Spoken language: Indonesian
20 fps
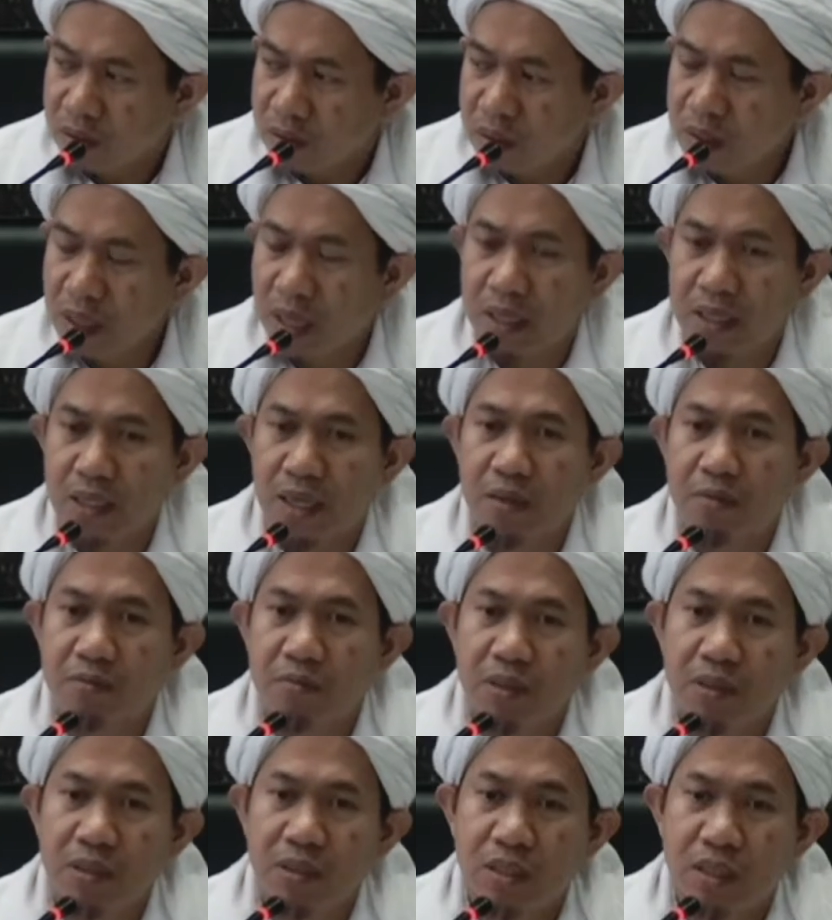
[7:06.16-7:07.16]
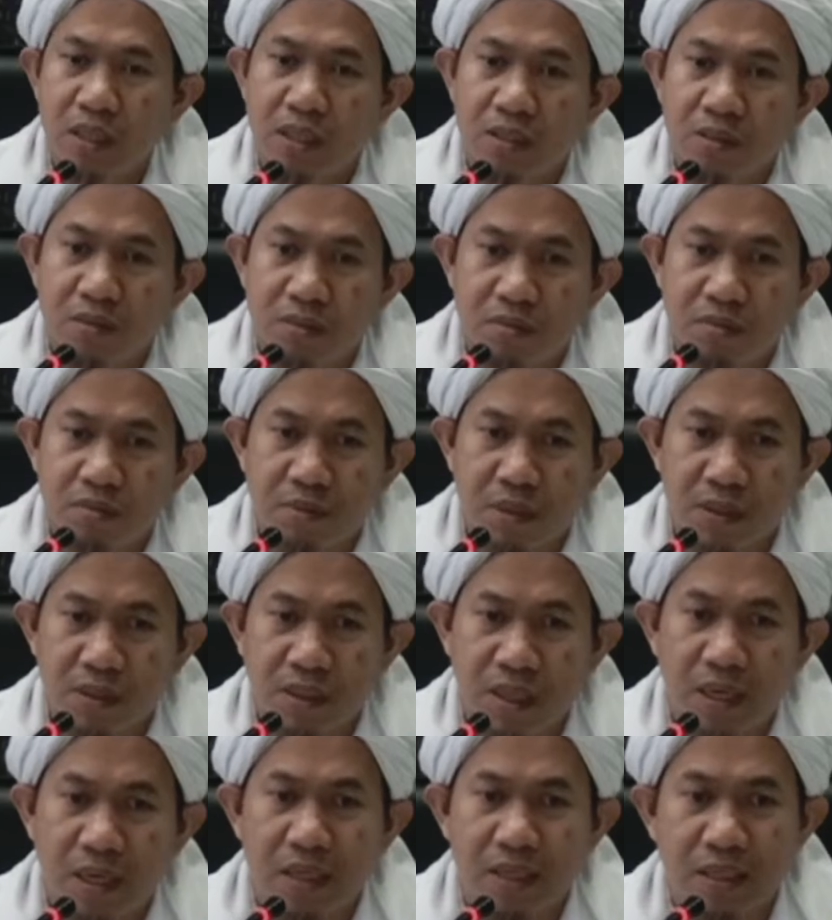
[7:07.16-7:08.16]
yang namanya
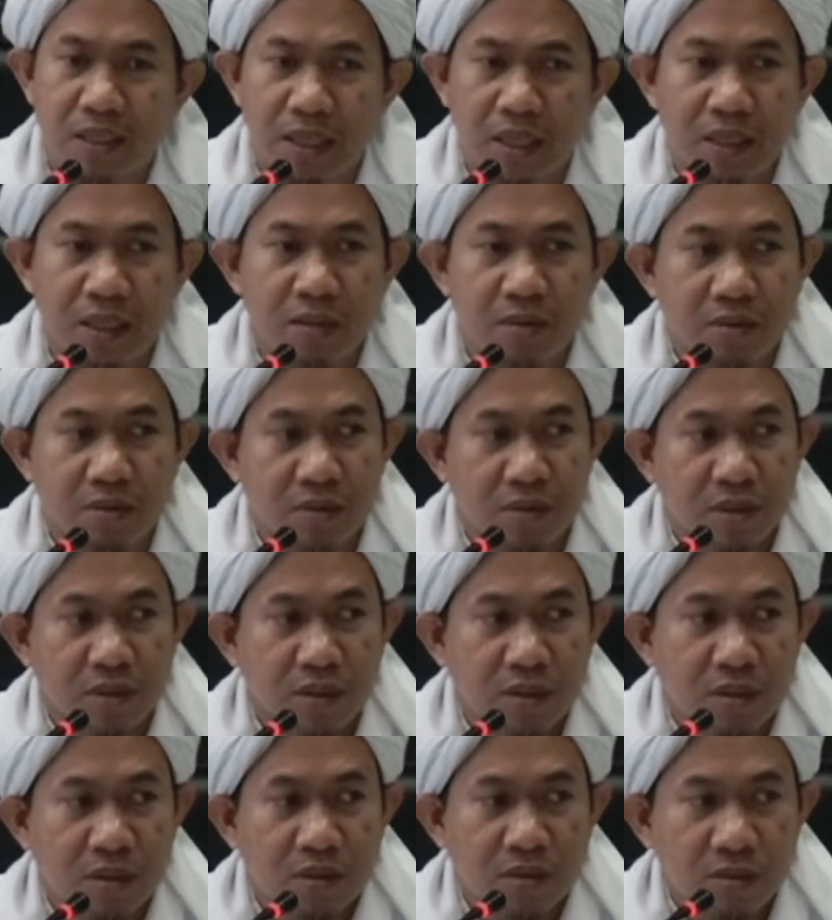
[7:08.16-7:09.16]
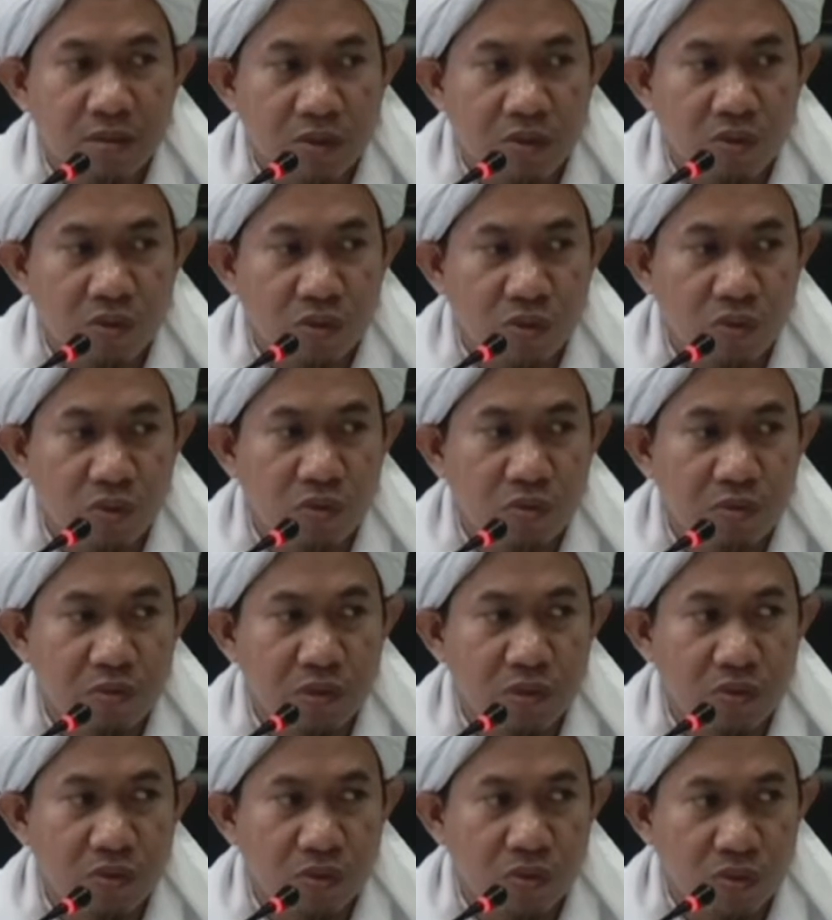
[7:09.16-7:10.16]
masalah tuduh
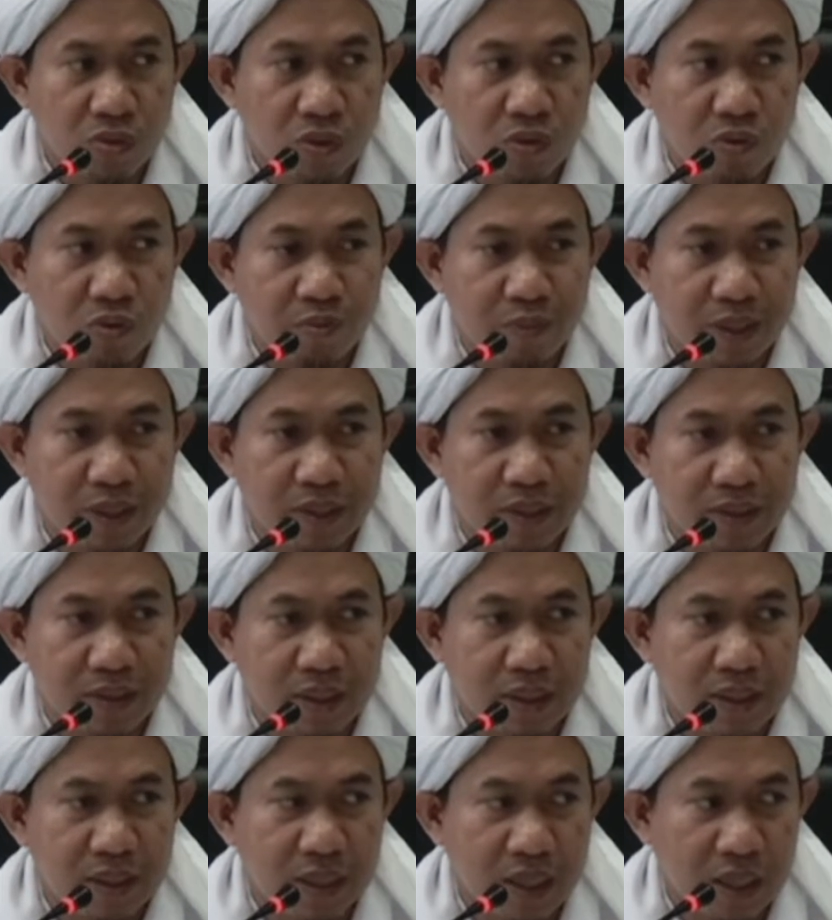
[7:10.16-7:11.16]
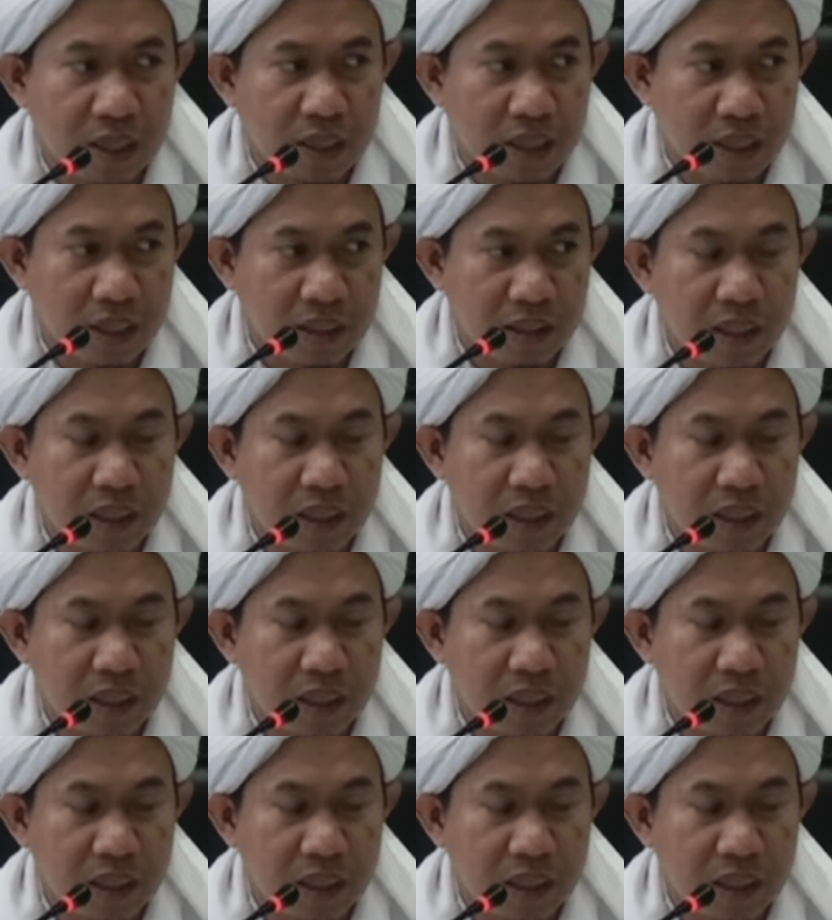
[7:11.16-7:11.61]
menuduh perzinahan.